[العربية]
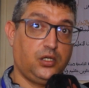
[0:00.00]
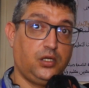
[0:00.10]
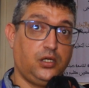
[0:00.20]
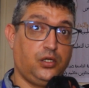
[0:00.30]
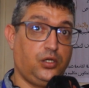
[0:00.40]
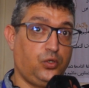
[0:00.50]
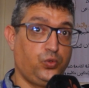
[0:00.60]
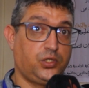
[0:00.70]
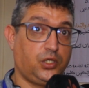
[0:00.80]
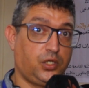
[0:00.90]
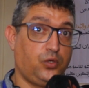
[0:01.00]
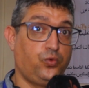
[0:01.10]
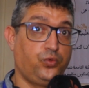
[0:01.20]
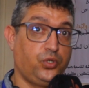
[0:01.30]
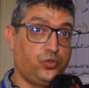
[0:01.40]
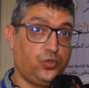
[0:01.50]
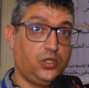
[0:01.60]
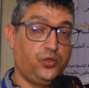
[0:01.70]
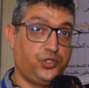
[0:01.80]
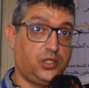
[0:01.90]
نهجتها آه، الوزاره
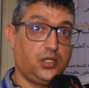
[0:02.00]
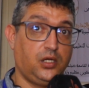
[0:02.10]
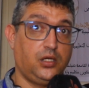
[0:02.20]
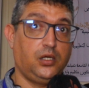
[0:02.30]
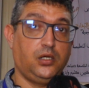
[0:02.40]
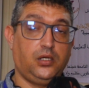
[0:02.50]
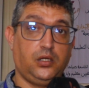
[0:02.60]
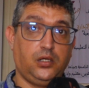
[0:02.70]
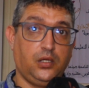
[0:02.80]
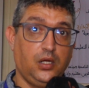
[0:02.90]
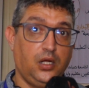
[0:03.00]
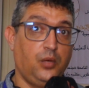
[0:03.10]
ونهجتها آه،